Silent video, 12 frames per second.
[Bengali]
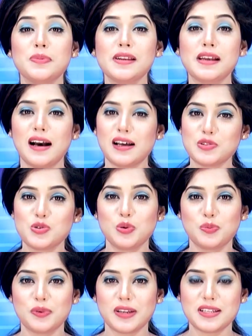টিভির আজ
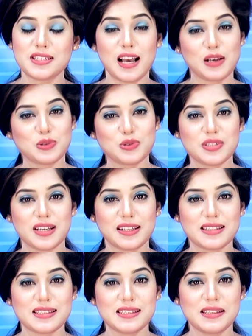দুপুরে স্বাগত
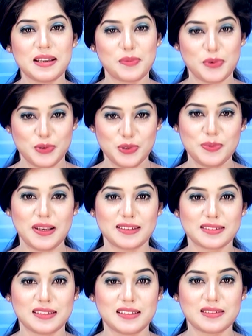জানাচ্ছি আমি উর্মি
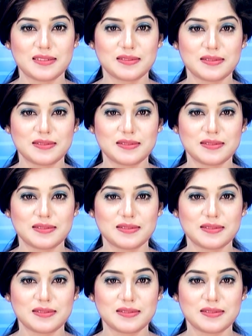আক্তার